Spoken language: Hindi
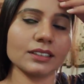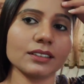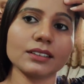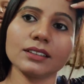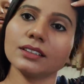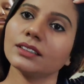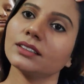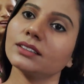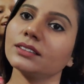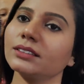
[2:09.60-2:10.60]
वो तो आगे
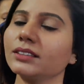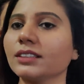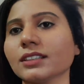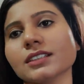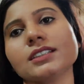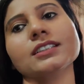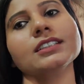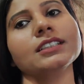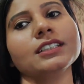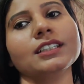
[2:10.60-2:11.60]
दिखेंगे ही
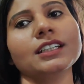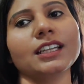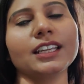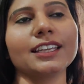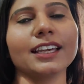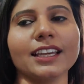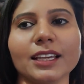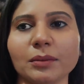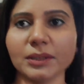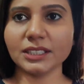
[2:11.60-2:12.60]
ठीक है
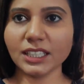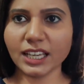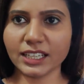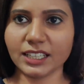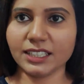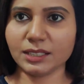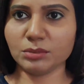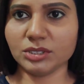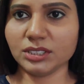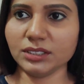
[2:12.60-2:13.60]
पसीना आ रहा है यार
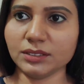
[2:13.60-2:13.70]
मुझे